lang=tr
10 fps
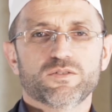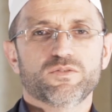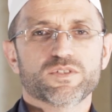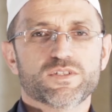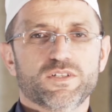
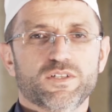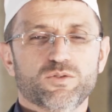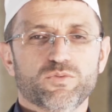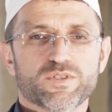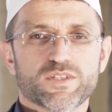ve
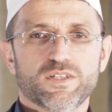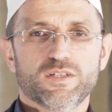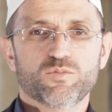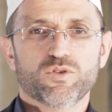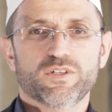salatu ve
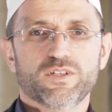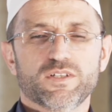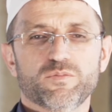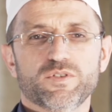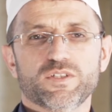selamu ala
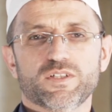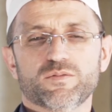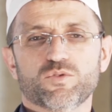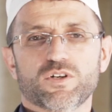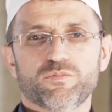
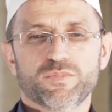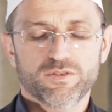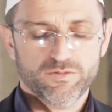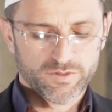nebiyyina Muhammed